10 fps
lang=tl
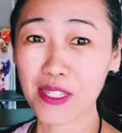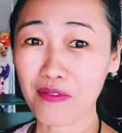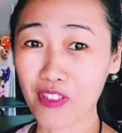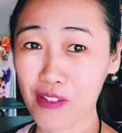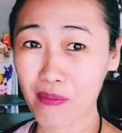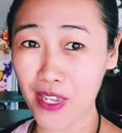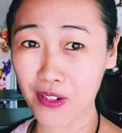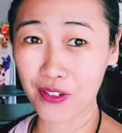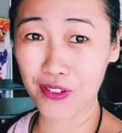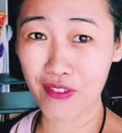Pwede ka
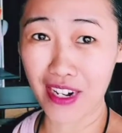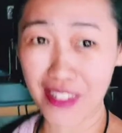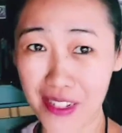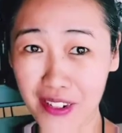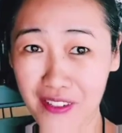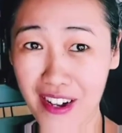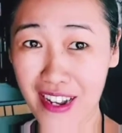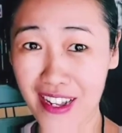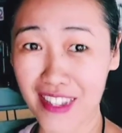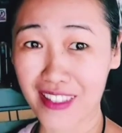mag-celebrate ng
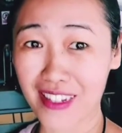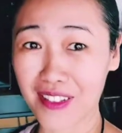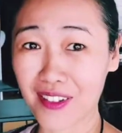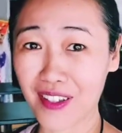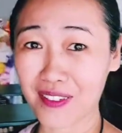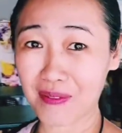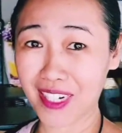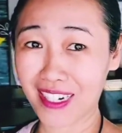birthday.